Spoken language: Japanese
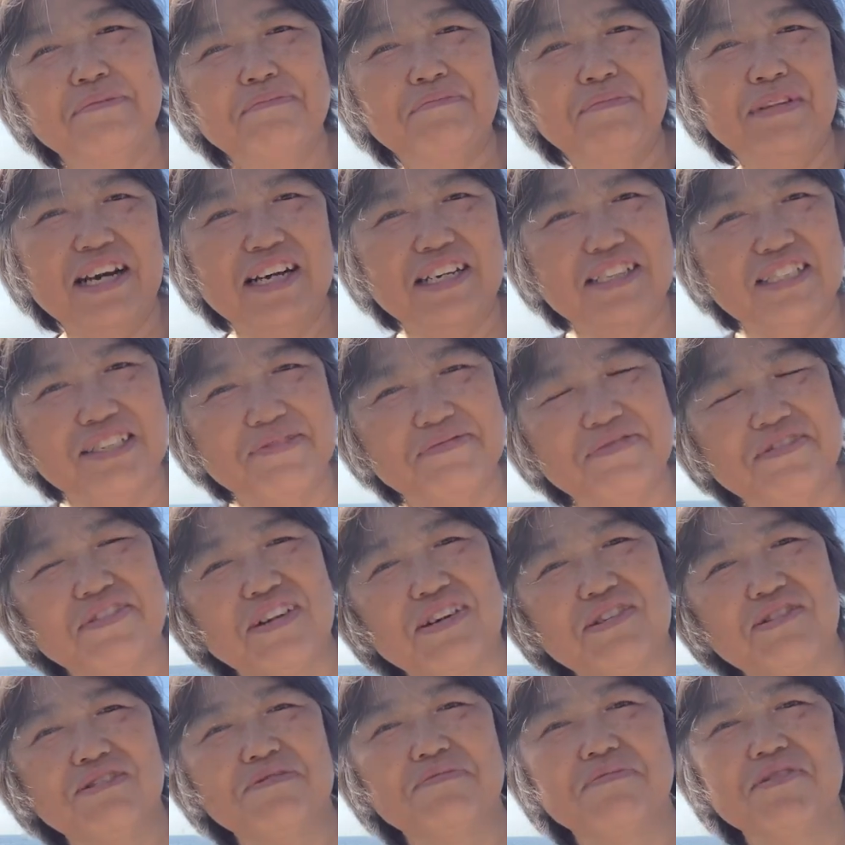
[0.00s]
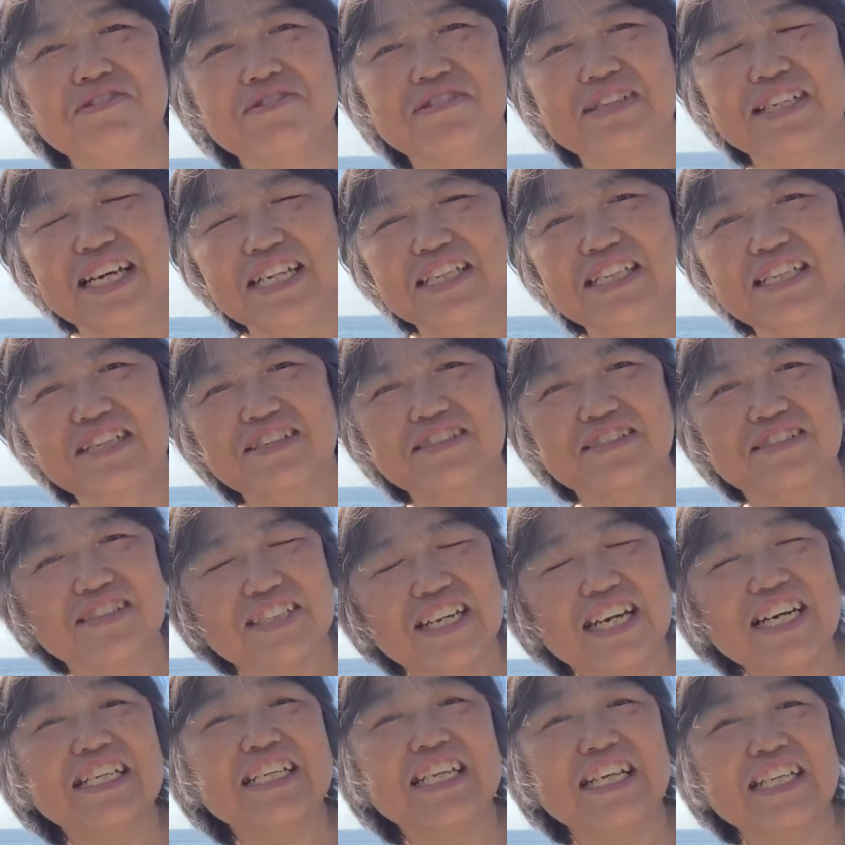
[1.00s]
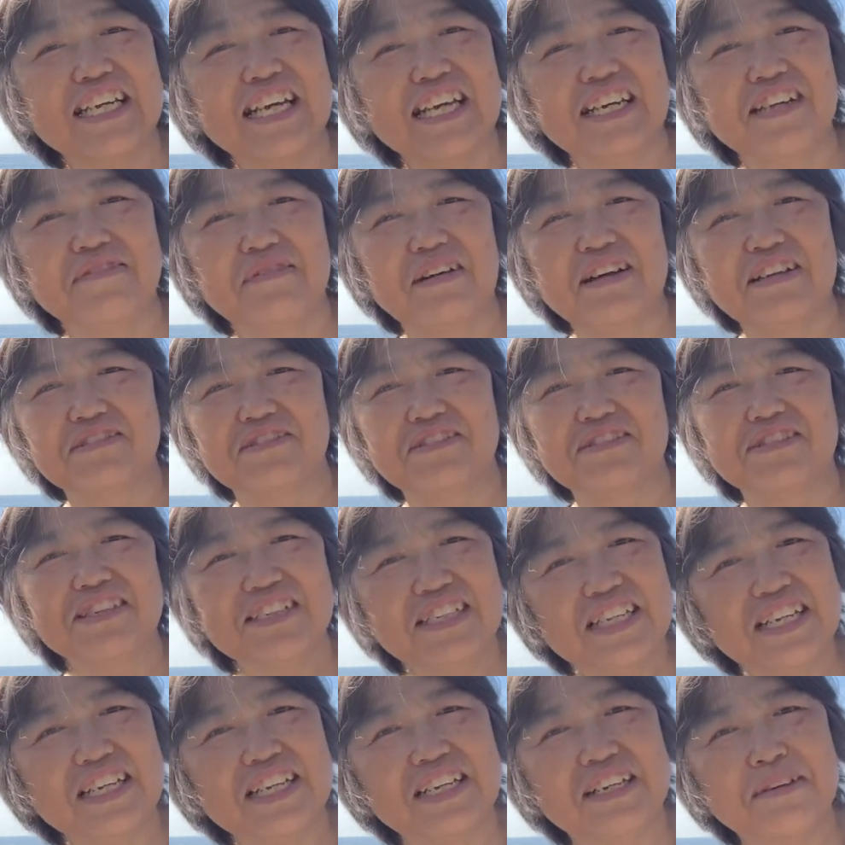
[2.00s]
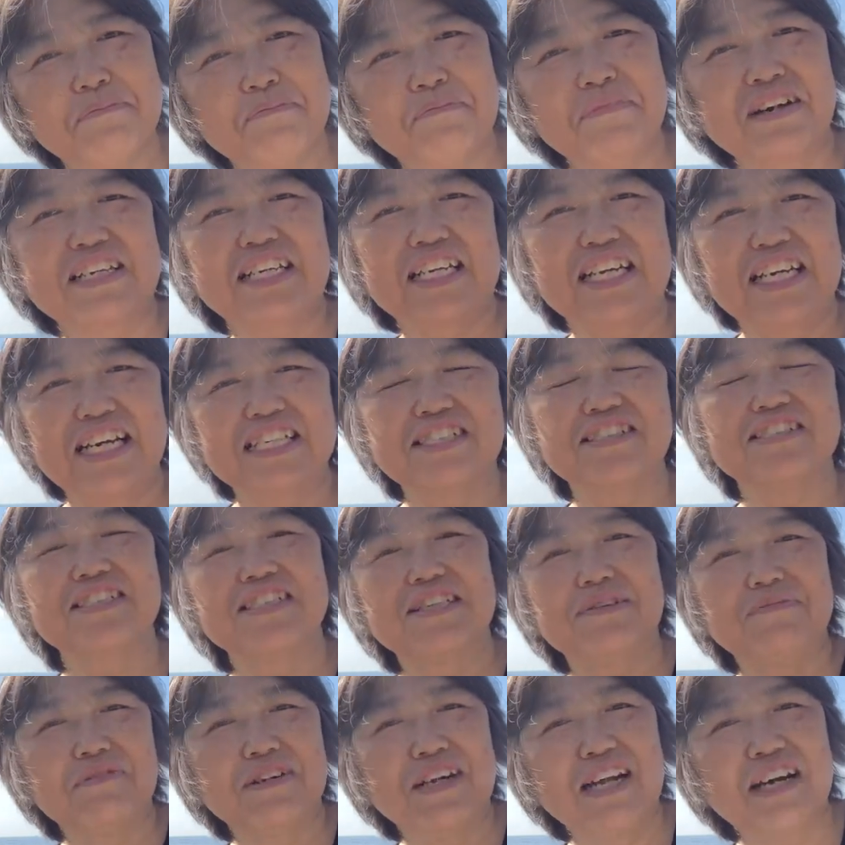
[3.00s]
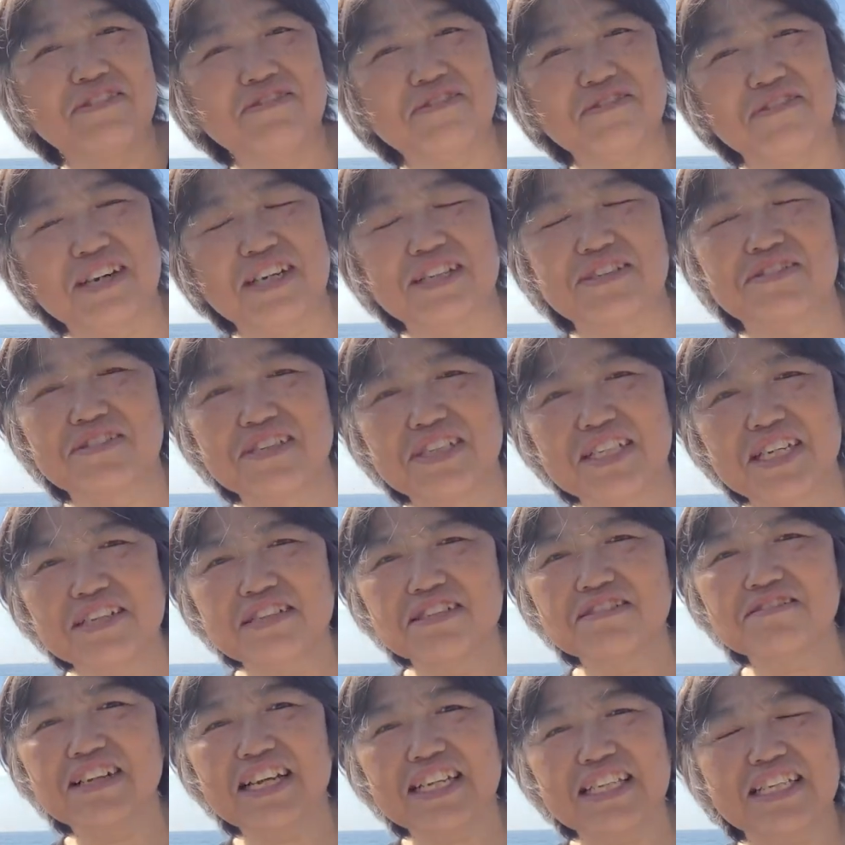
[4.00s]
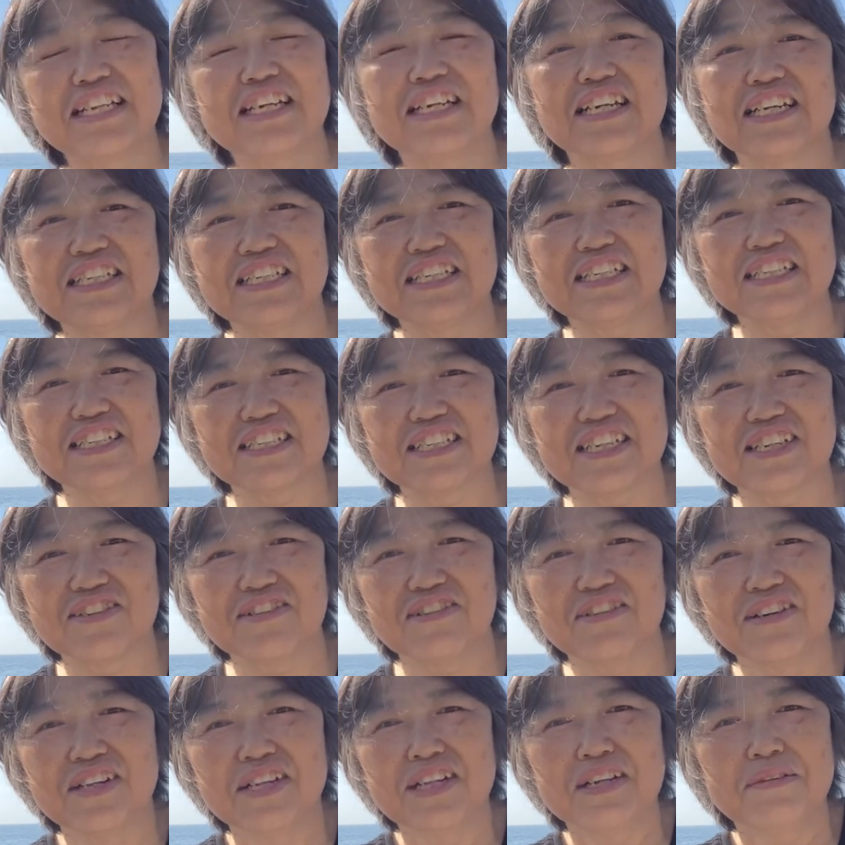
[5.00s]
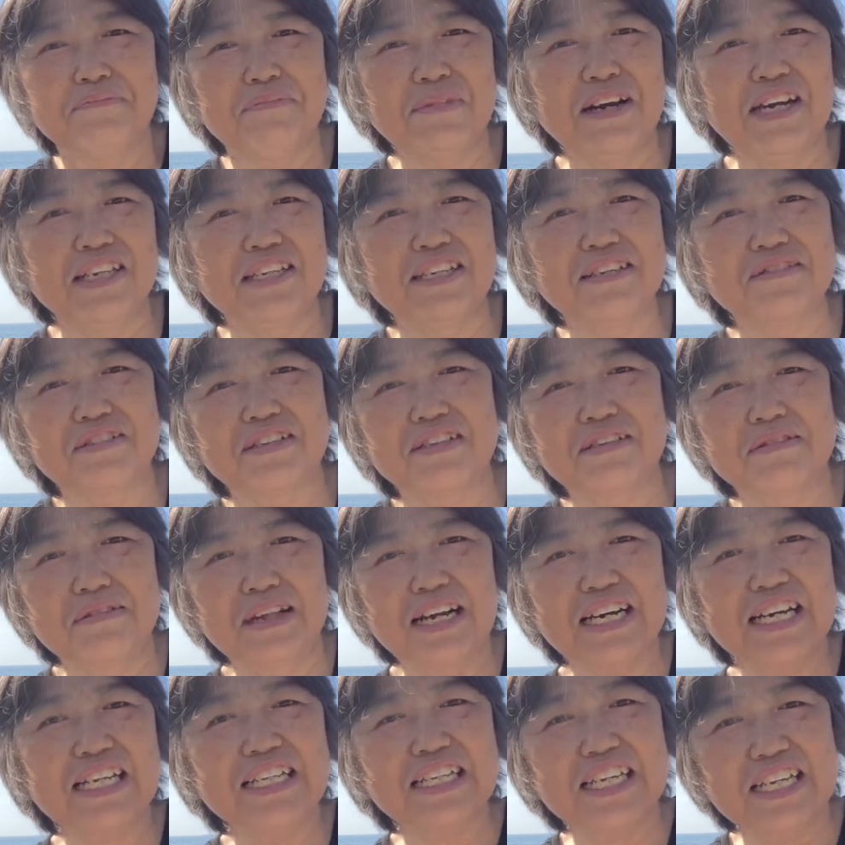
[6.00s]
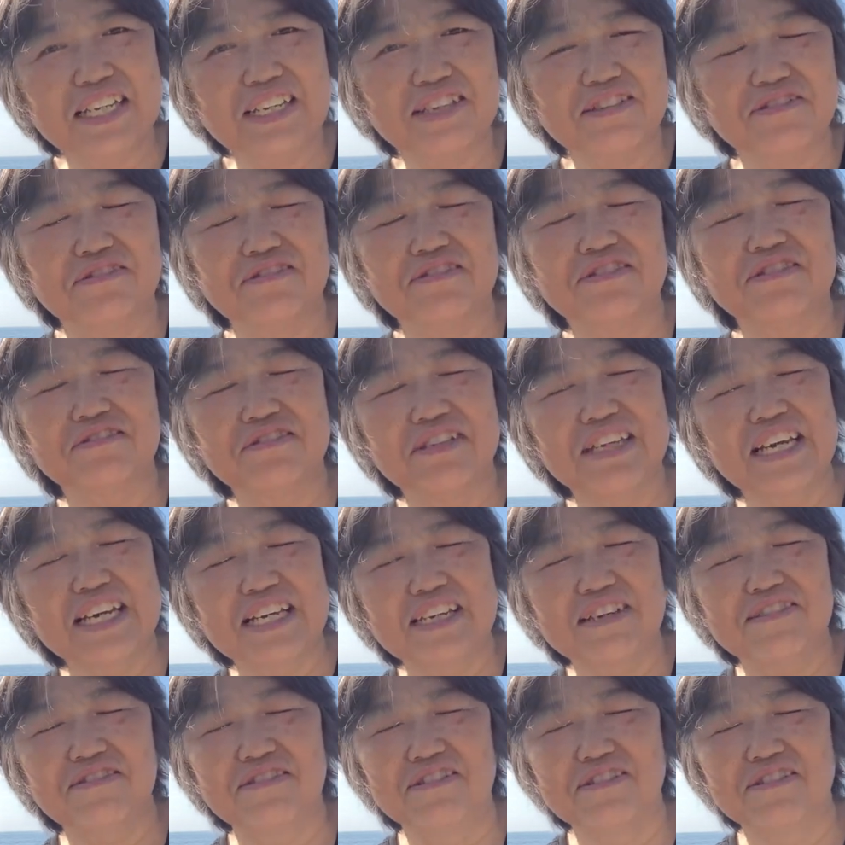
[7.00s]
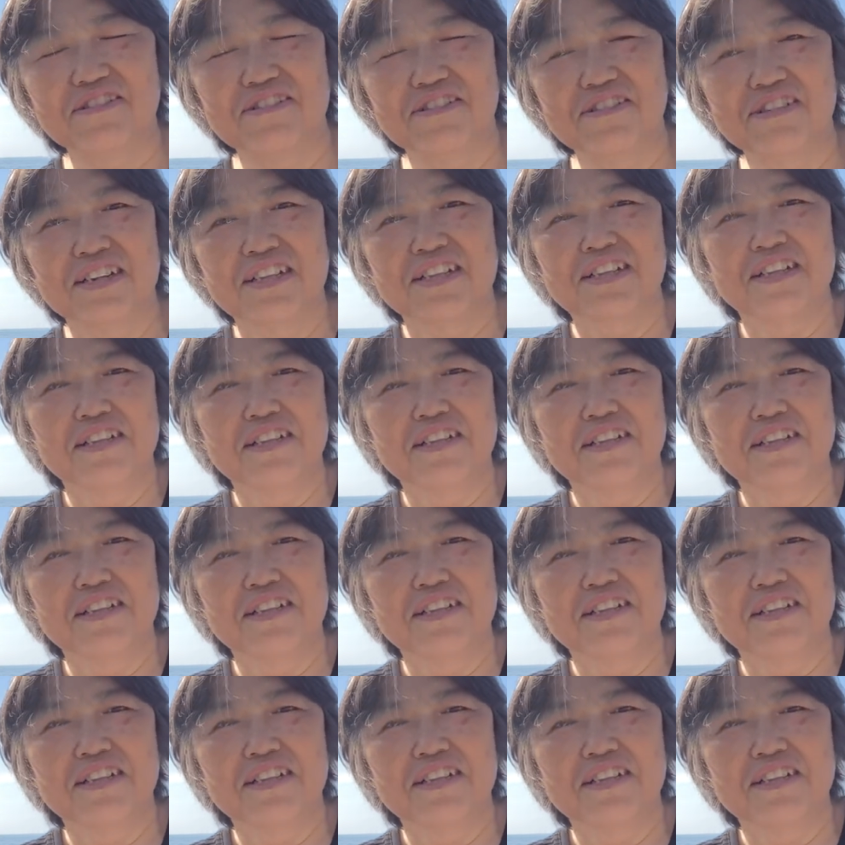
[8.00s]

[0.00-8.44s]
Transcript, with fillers: まあ自分はこう思うんだっていうぐらいでね、あの、それで、まあ気がついてもらうとか、そういったのだったらいいんですけど、まあなんかね、人のね、こ